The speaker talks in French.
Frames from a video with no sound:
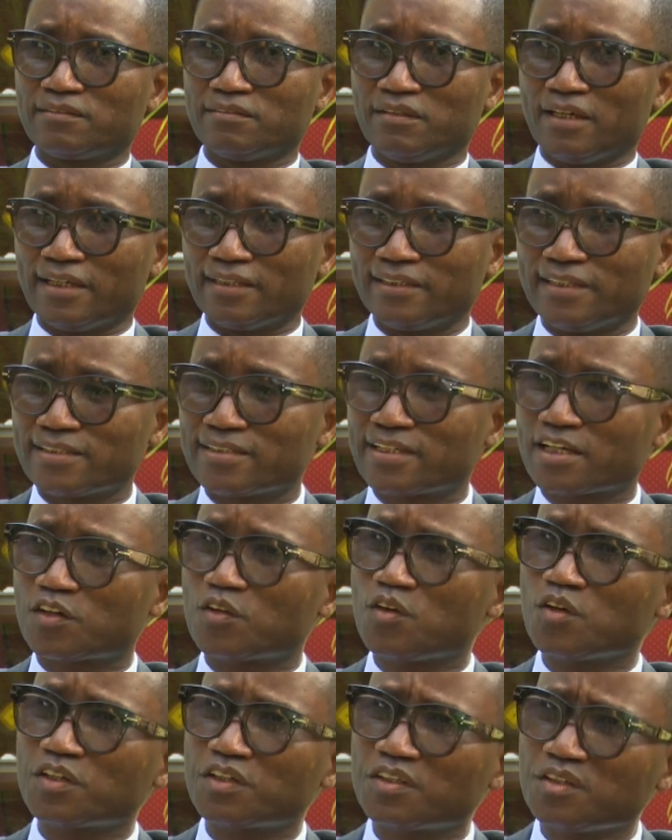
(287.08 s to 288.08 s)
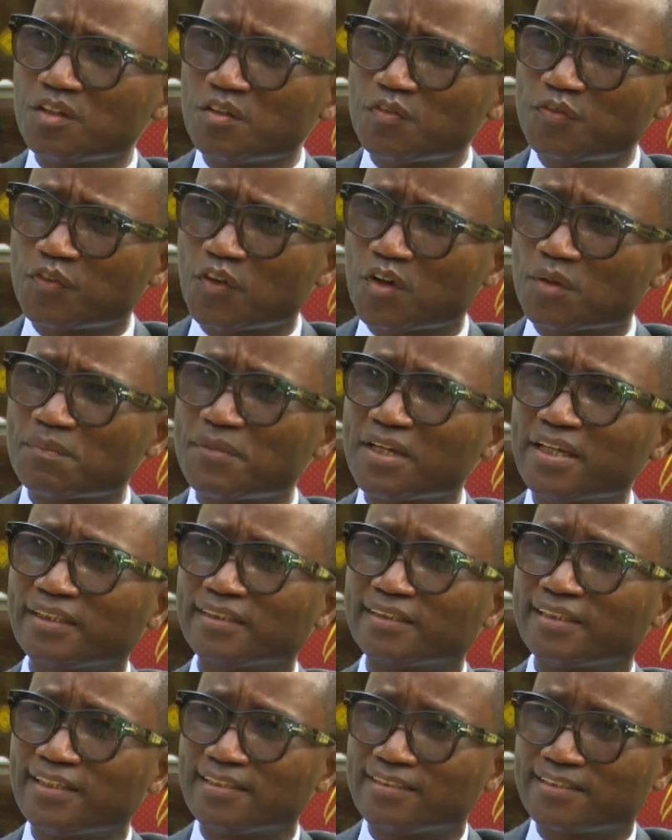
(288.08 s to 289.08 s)
et des écoles qui ont formé
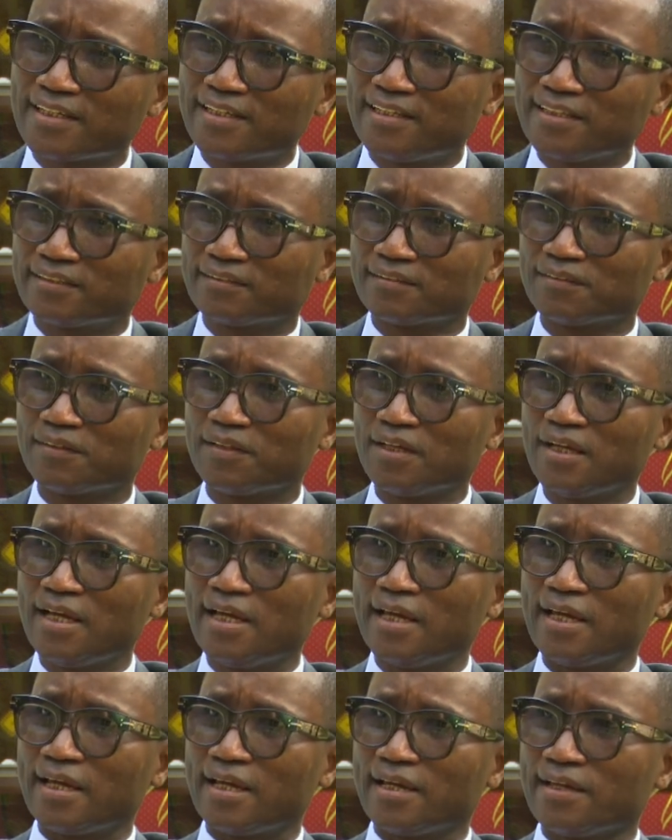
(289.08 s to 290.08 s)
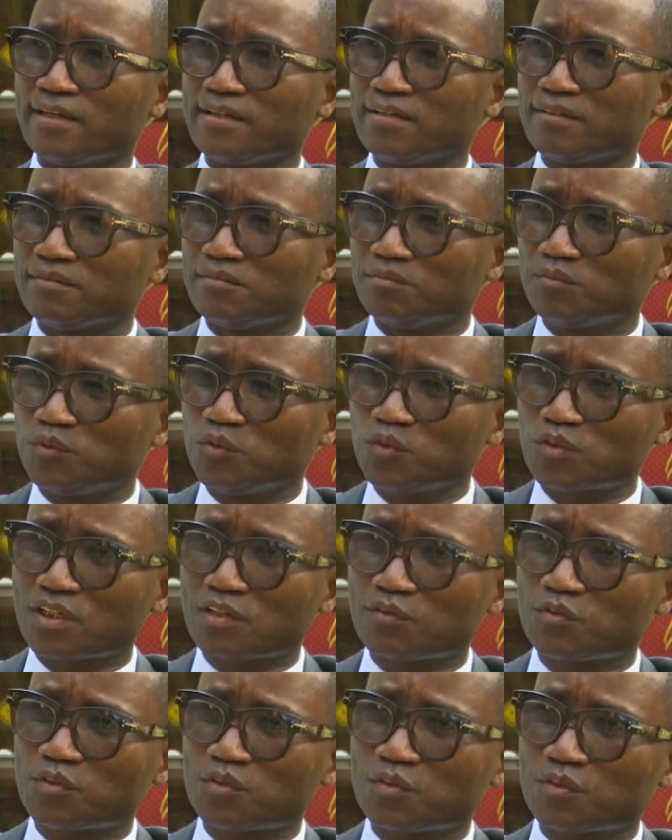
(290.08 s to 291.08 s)
des élites. Et nous
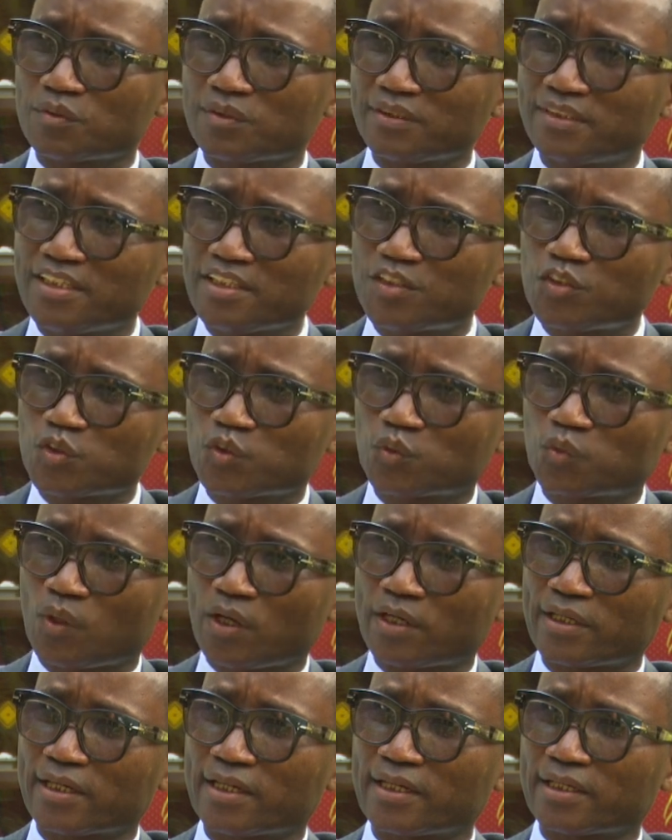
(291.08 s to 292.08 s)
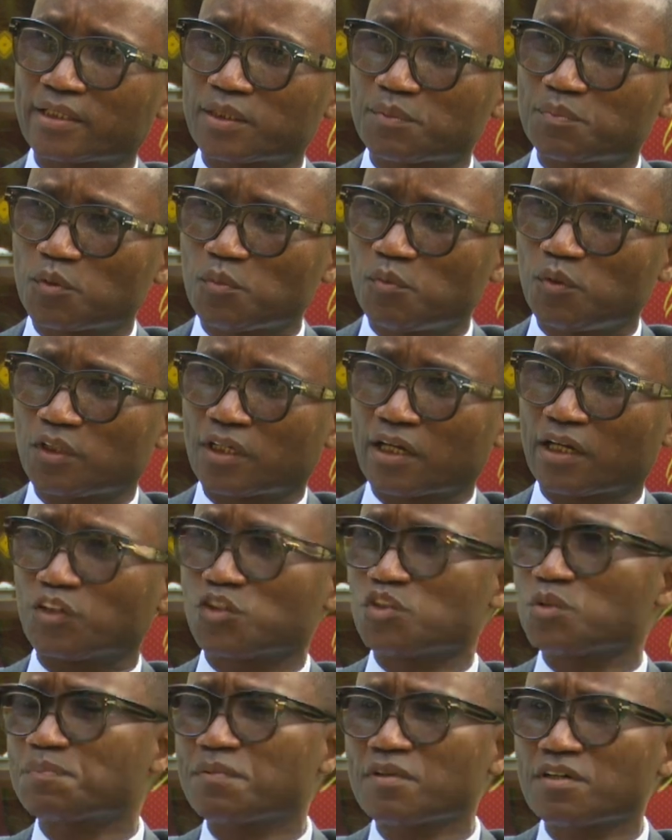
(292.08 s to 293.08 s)
avons des citoyens républicains.
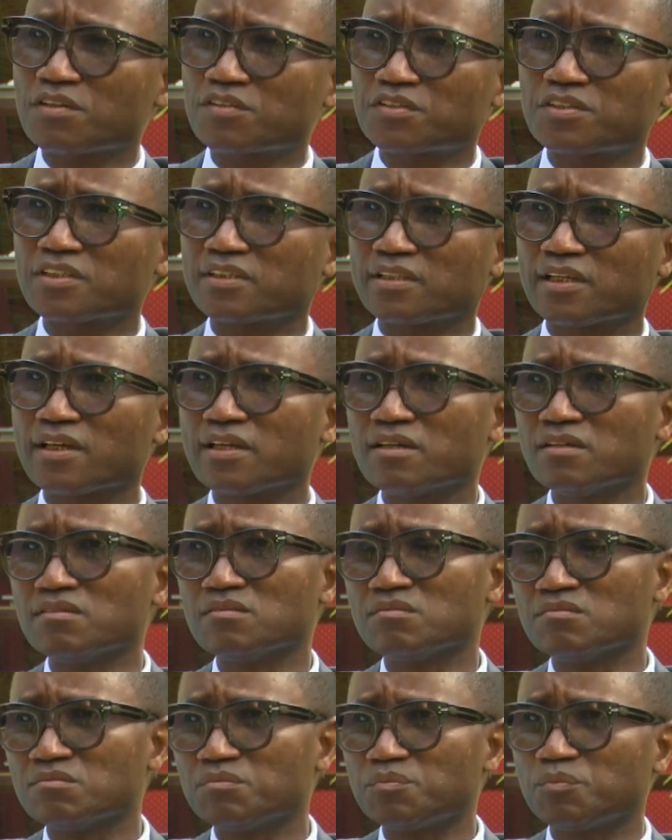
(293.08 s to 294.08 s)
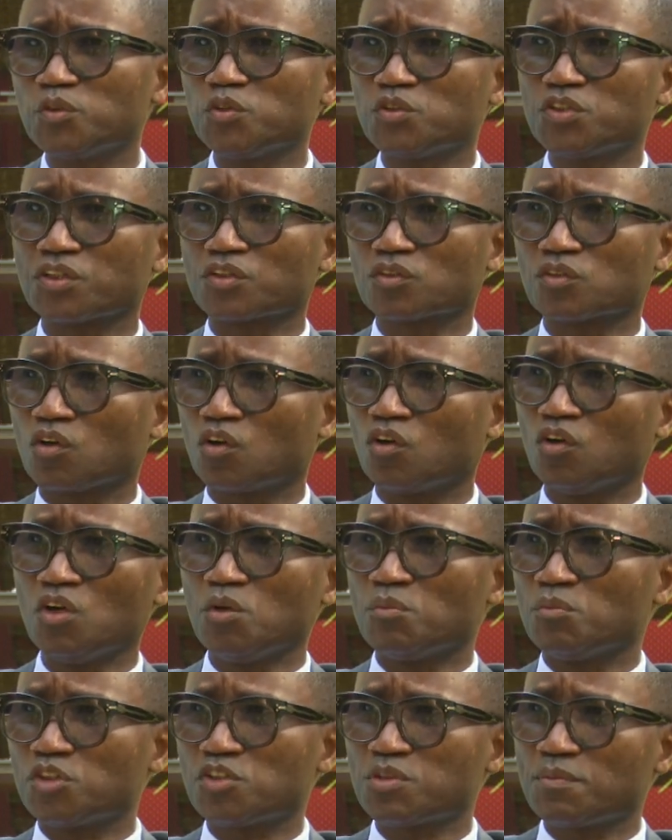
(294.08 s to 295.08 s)
Je peux en citer plusieurs noms,
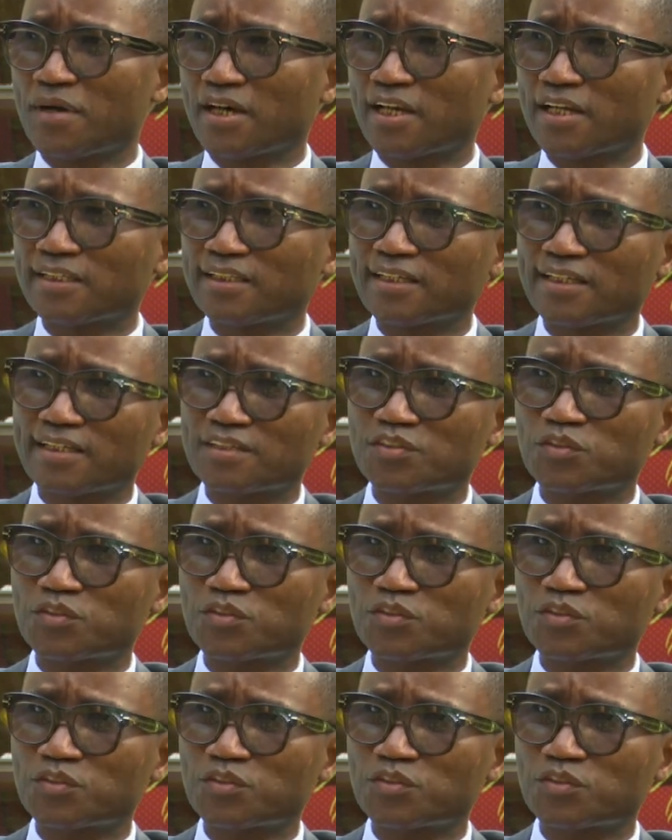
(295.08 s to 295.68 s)
mais je m'arrêterai